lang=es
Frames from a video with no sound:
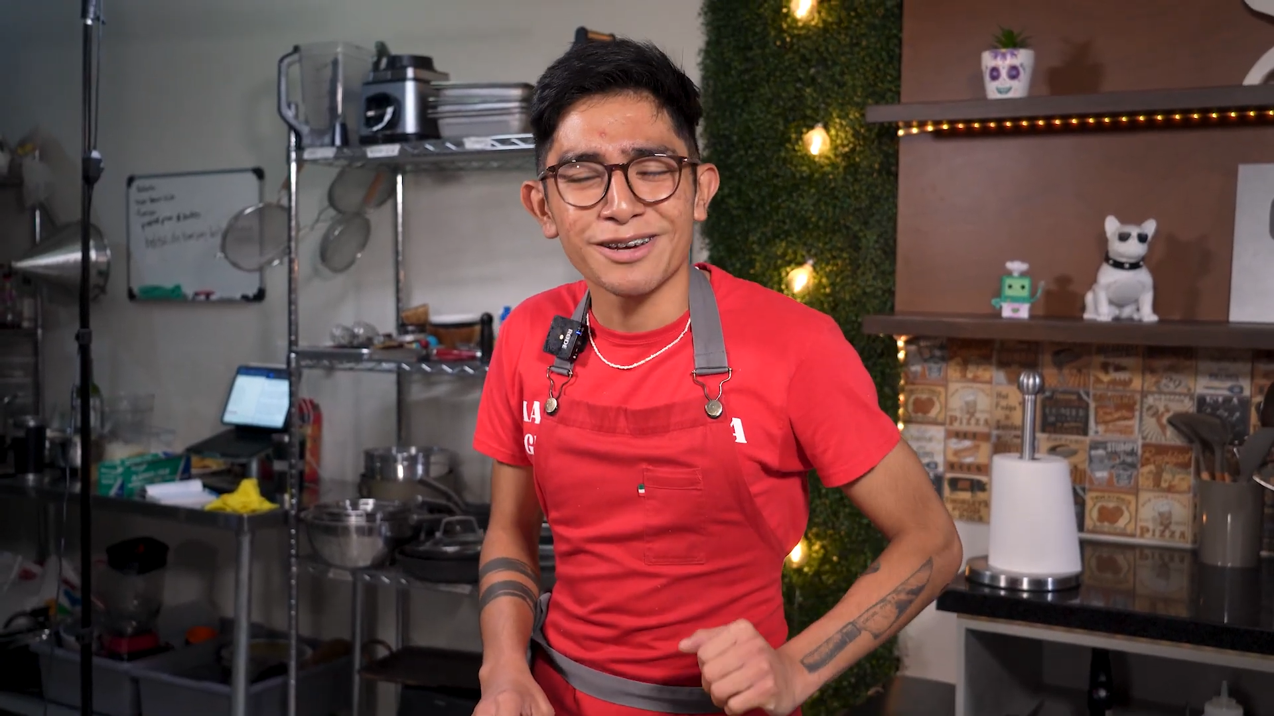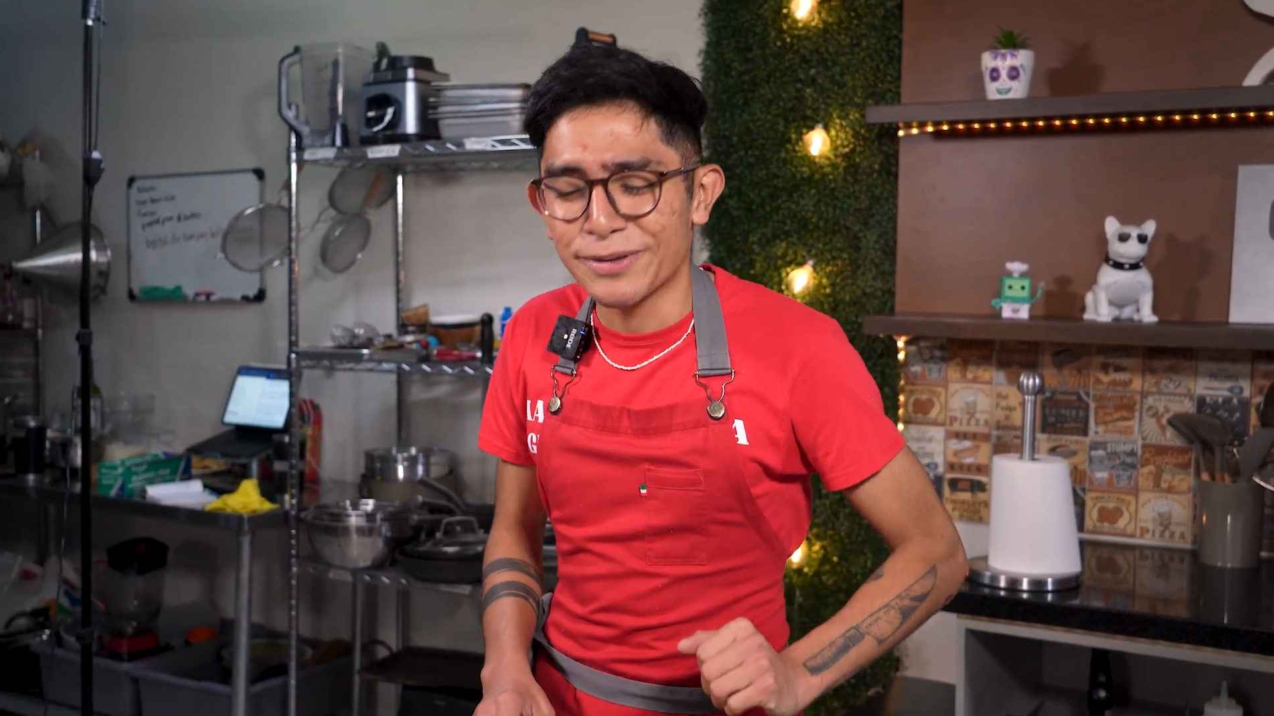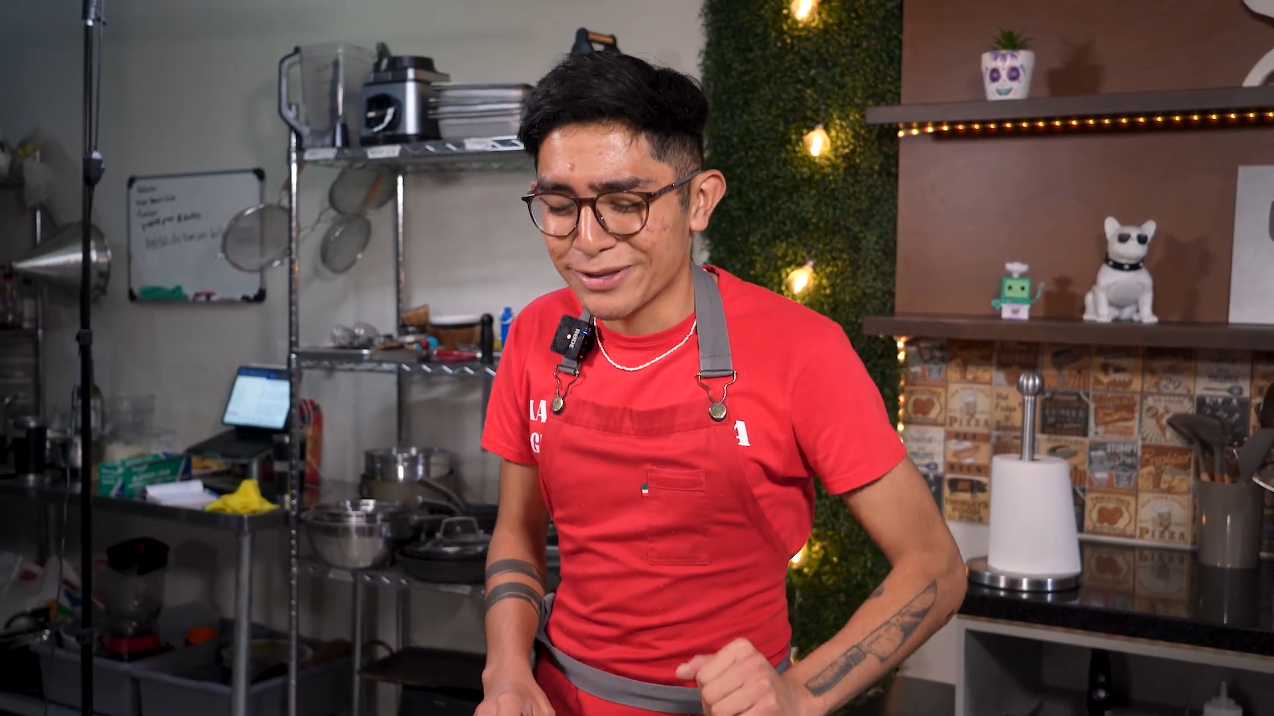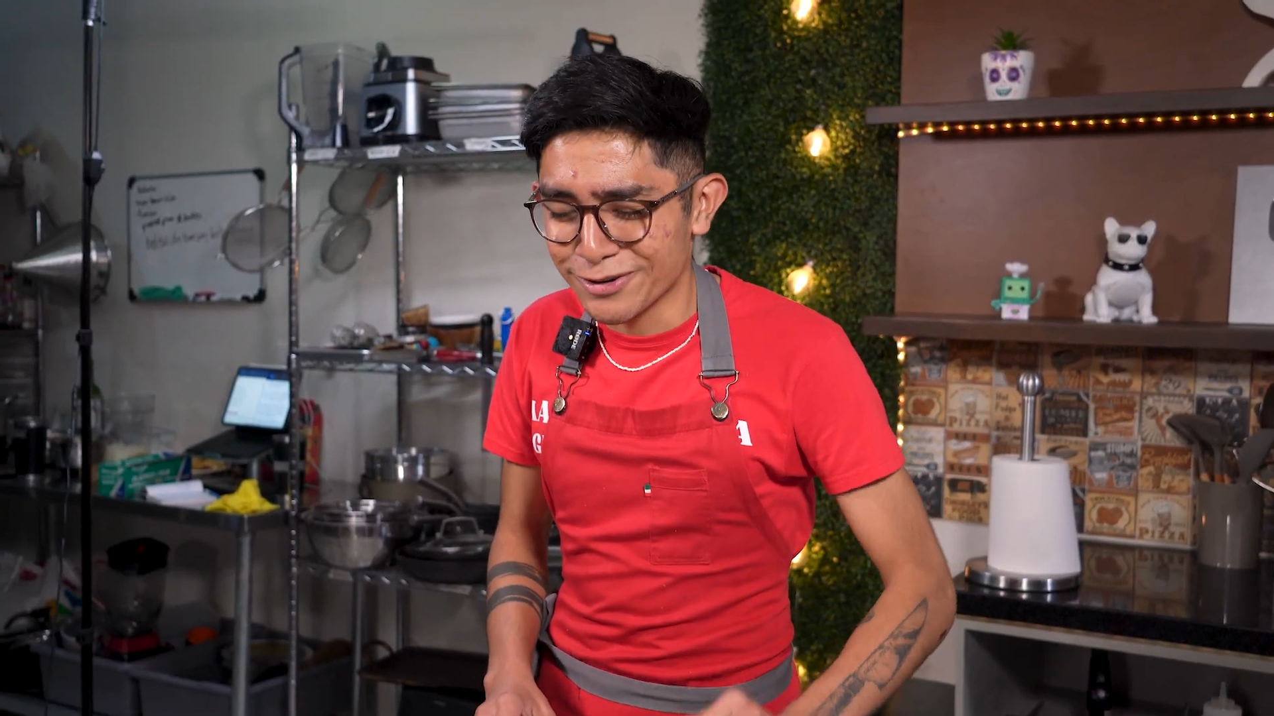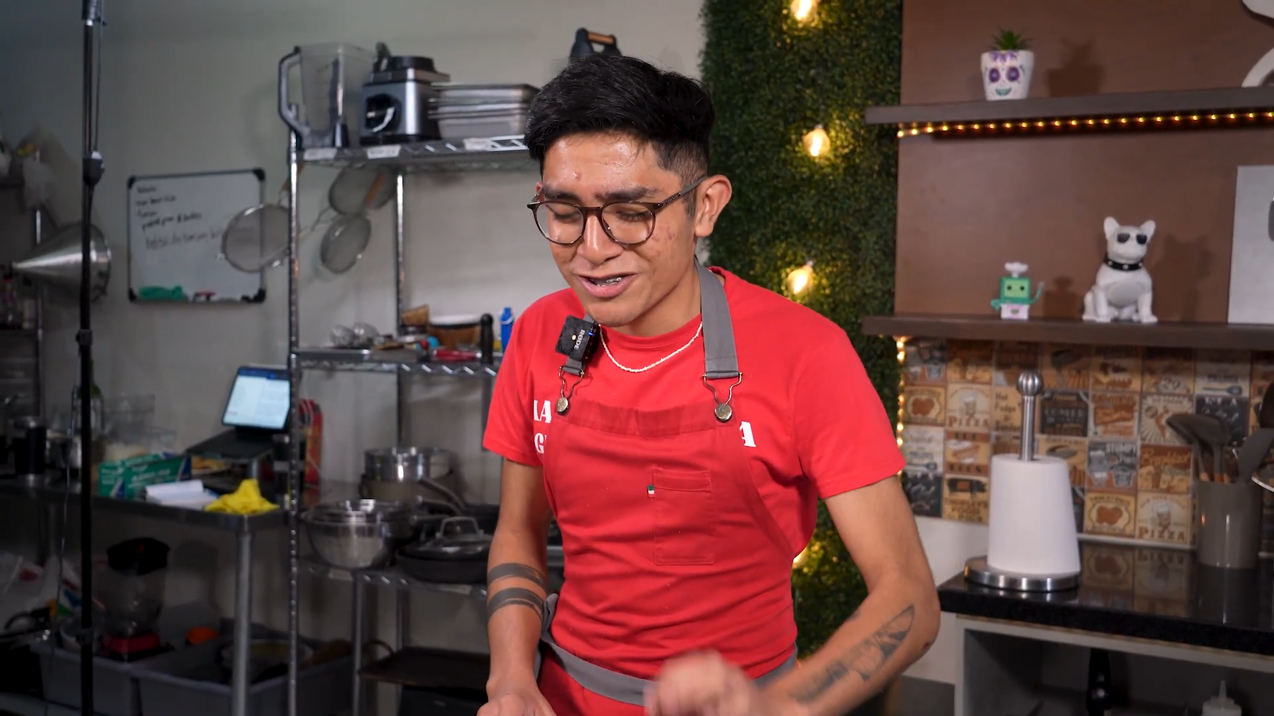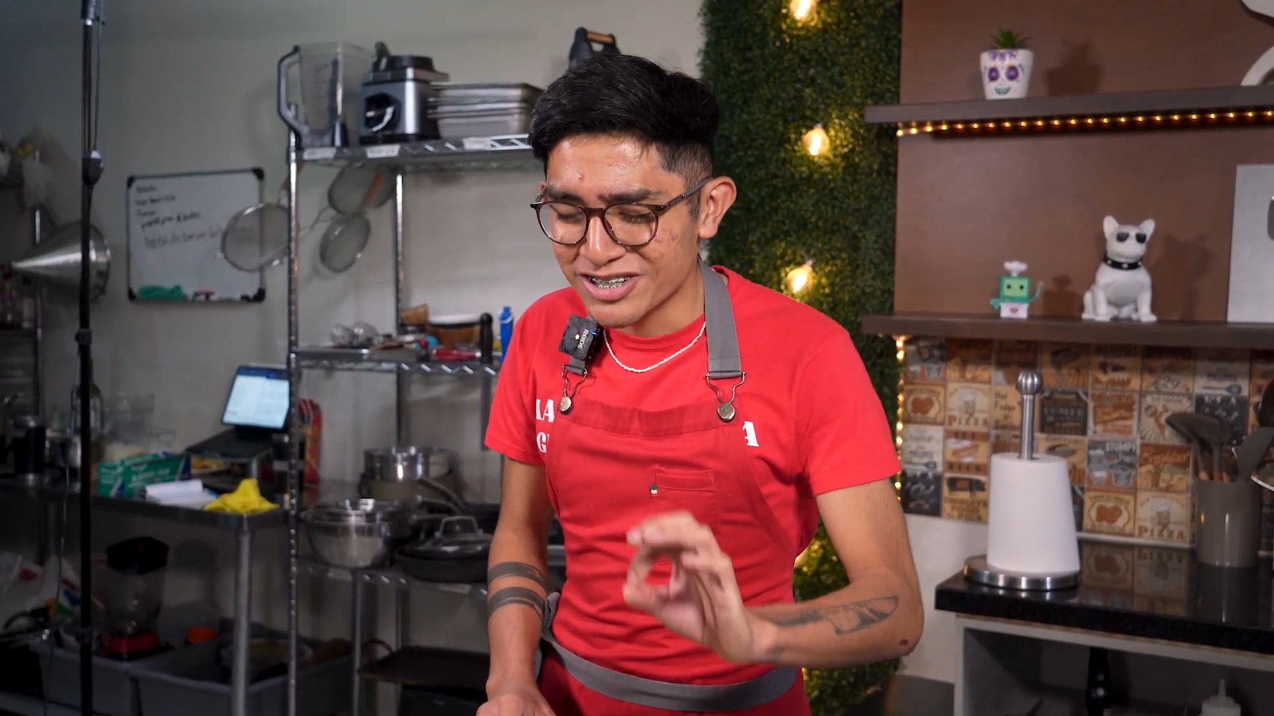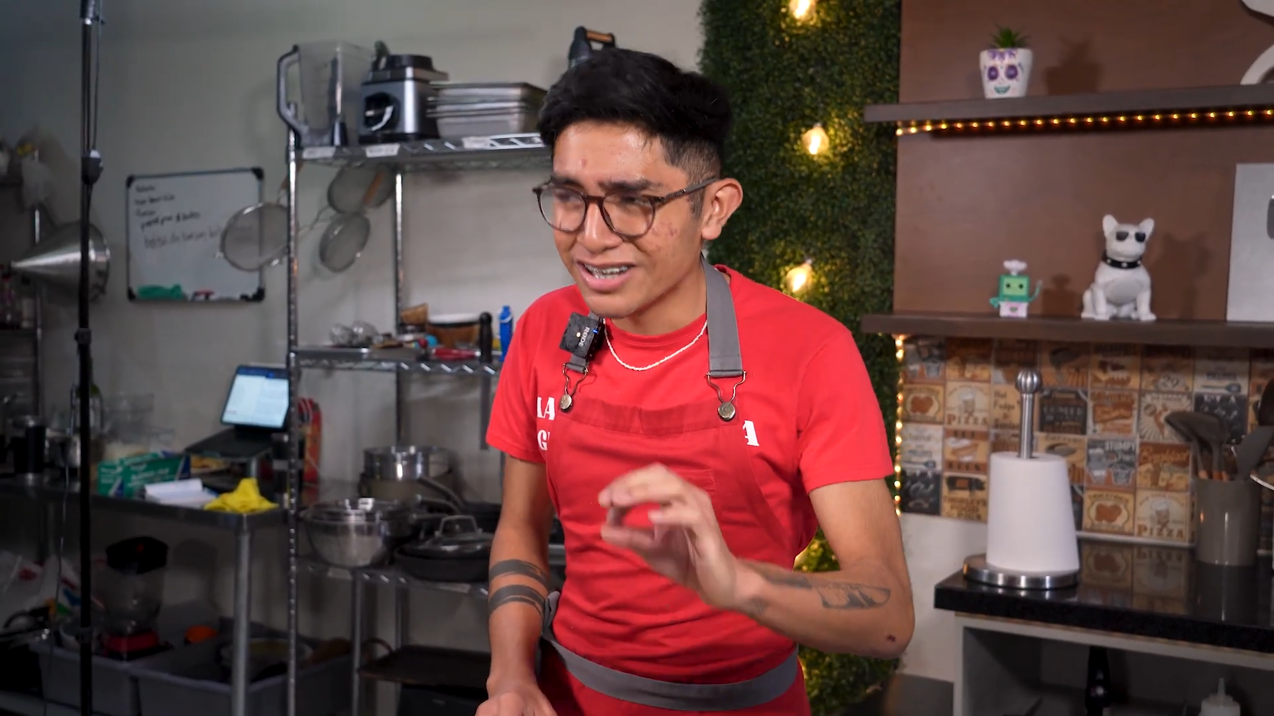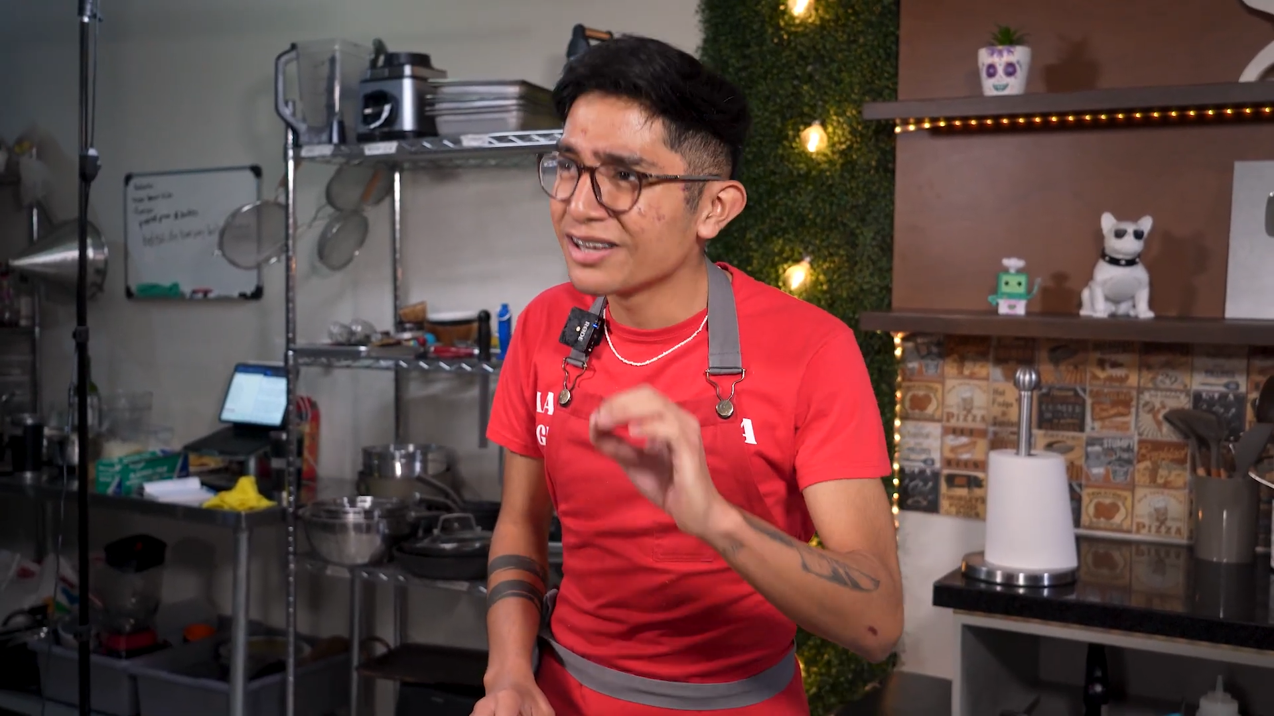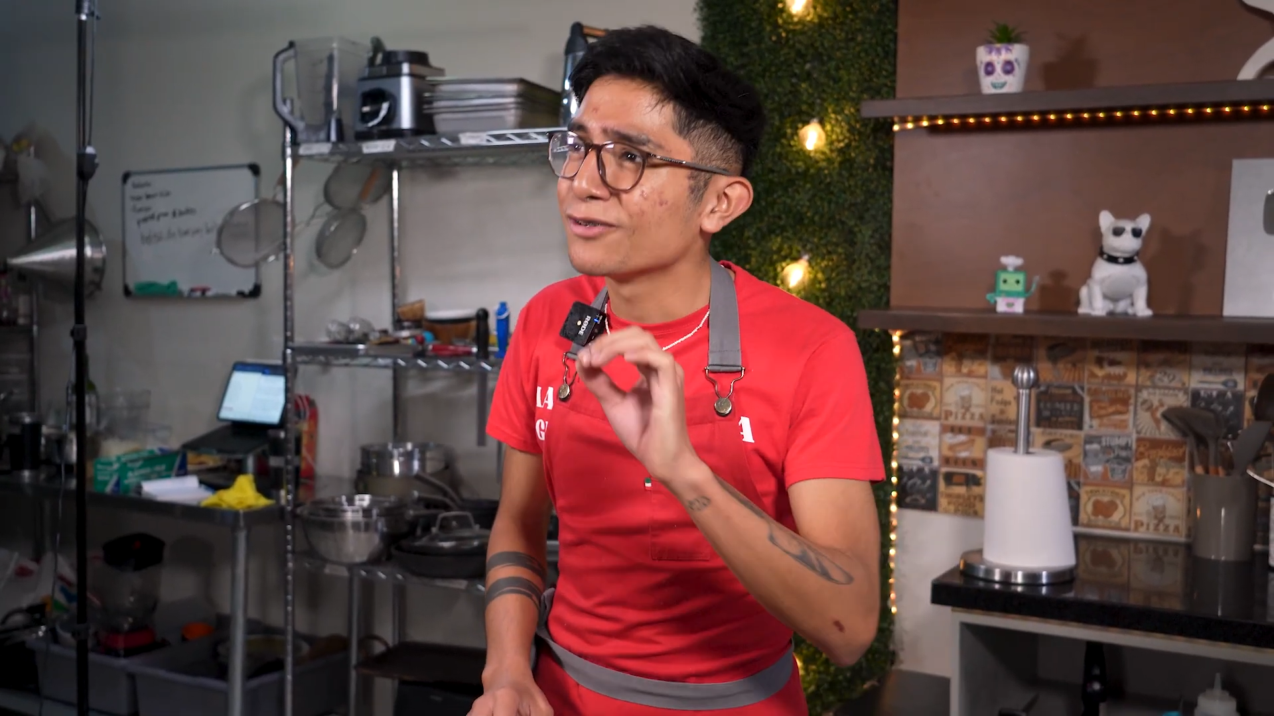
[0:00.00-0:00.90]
Sauvignon Chile